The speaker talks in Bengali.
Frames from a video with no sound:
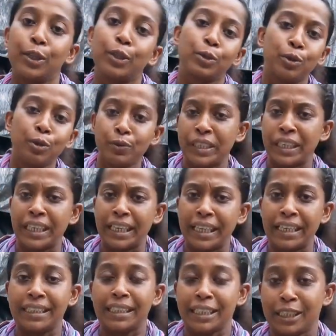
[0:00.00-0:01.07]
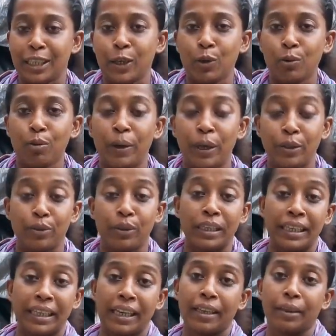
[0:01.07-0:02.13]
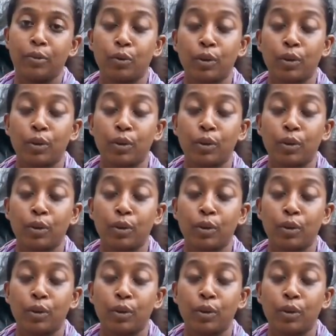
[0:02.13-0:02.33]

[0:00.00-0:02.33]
তো খুব শীঘ্রই চেষ্টা করব ভেতরে গিয়ে